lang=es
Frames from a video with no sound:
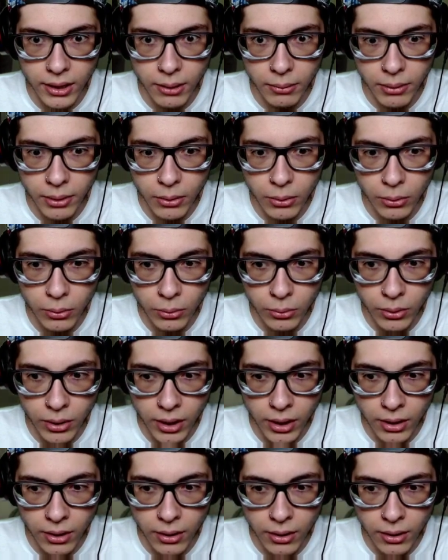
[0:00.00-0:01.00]
que ver con
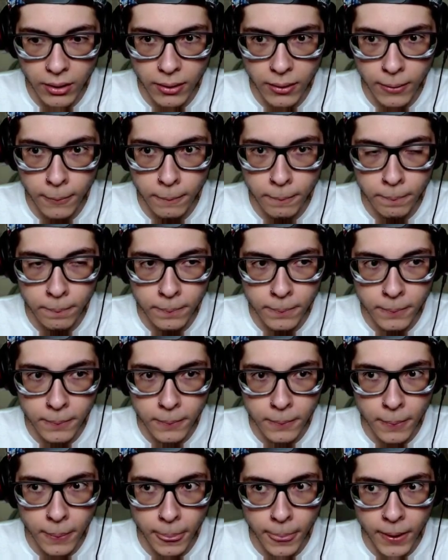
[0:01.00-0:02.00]
una...
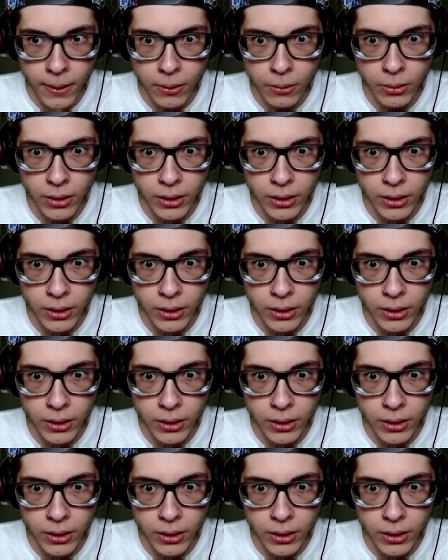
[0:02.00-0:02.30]
Con